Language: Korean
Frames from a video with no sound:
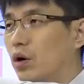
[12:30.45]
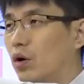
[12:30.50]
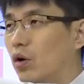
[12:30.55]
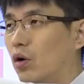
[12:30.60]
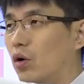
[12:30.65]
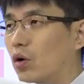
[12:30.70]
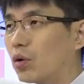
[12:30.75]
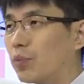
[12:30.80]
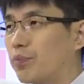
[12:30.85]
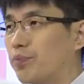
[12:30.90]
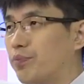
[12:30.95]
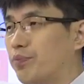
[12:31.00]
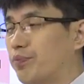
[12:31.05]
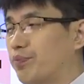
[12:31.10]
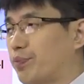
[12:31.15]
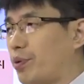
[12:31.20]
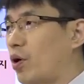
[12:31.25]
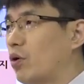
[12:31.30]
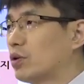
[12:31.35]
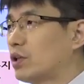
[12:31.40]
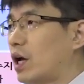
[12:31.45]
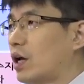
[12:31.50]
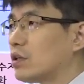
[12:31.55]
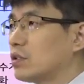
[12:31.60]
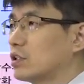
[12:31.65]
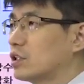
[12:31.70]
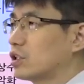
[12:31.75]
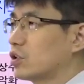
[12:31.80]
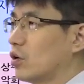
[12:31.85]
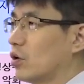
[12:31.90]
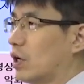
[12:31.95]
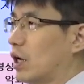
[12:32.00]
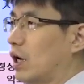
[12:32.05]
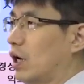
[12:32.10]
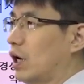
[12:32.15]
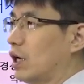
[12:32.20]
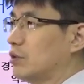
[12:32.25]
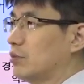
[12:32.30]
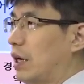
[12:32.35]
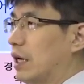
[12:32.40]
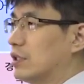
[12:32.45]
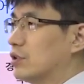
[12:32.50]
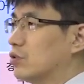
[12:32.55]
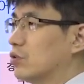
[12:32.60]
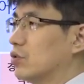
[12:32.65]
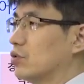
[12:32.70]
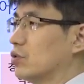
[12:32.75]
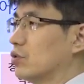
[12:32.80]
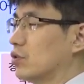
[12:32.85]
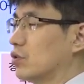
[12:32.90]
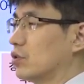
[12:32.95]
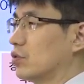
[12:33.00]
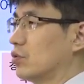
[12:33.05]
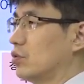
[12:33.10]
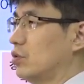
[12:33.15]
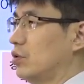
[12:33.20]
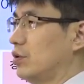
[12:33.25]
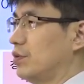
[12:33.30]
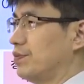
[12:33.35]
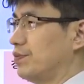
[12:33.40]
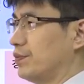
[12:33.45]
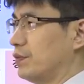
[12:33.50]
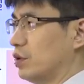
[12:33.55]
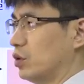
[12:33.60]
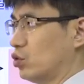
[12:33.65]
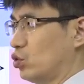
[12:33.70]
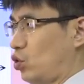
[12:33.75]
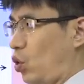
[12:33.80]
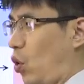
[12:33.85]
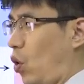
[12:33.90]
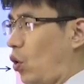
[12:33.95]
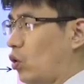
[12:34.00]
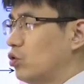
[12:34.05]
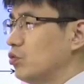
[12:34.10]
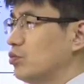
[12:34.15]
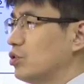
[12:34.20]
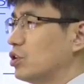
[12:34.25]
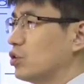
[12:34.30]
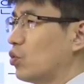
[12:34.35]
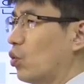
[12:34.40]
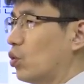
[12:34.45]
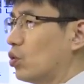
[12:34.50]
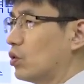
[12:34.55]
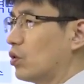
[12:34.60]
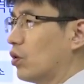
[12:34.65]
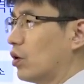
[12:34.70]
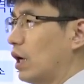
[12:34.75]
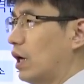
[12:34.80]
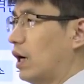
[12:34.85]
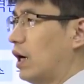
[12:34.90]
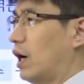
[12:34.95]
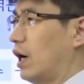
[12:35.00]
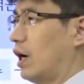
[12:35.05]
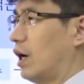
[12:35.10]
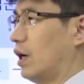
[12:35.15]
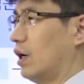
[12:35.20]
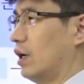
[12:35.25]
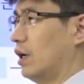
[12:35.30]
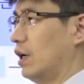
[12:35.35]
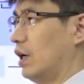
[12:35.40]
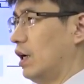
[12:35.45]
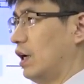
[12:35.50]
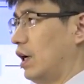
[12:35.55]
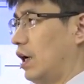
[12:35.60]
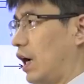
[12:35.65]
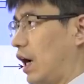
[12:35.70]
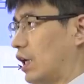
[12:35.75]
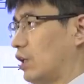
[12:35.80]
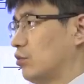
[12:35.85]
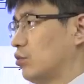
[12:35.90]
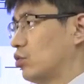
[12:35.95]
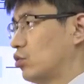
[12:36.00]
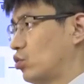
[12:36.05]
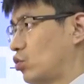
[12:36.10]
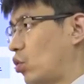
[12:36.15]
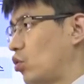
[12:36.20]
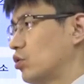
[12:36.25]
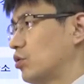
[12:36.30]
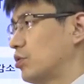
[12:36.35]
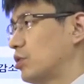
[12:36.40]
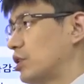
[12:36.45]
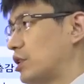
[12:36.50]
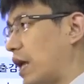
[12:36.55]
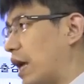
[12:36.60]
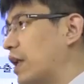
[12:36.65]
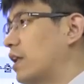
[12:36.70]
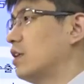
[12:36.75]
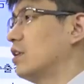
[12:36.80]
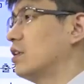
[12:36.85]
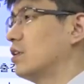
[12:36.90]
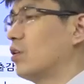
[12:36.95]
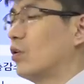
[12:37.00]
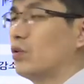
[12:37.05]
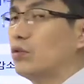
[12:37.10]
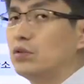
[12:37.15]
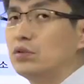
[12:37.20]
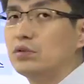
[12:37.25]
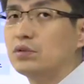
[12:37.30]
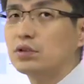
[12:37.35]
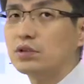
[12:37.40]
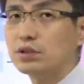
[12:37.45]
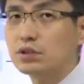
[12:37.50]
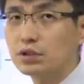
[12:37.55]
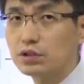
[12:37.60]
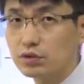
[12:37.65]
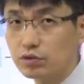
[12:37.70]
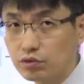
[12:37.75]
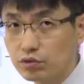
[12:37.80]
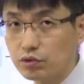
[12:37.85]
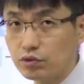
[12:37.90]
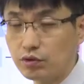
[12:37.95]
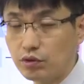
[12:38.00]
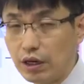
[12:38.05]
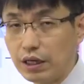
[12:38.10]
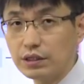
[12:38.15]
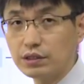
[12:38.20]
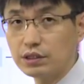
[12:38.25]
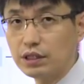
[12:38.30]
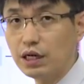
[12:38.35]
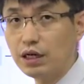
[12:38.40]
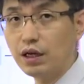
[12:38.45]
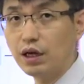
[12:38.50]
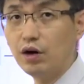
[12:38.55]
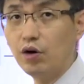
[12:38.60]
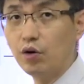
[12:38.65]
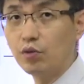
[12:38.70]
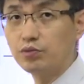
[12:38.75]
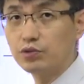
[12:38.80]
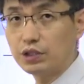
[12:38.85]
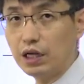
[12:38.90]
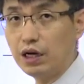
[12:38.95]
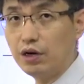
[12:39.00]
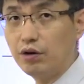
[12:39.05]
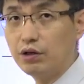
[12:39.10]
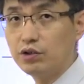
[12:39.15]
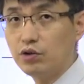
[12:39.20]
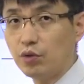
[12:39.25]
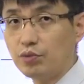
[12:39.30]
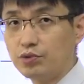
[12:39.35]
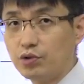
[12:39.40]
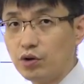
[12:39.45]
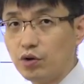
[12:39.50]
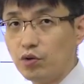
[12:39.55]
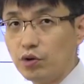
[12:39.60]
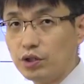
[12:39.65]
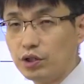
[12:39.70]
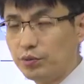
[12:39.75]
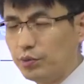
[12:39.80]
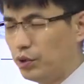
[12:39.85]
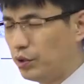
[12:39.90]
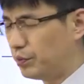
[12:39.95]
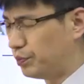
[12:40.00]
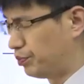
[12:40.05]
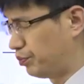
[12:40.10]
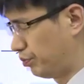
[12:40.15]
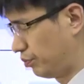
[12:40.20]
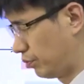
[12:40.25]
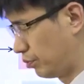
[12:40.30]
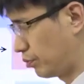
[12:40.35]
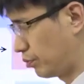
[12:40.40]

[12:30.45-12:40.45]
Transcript: 어, 평타를 치거나 아니면 안정적으로 조금씩 오르거나 아니면 조금씩 내리는 거는 상계가 없, 상관이 없어요. 왜냐면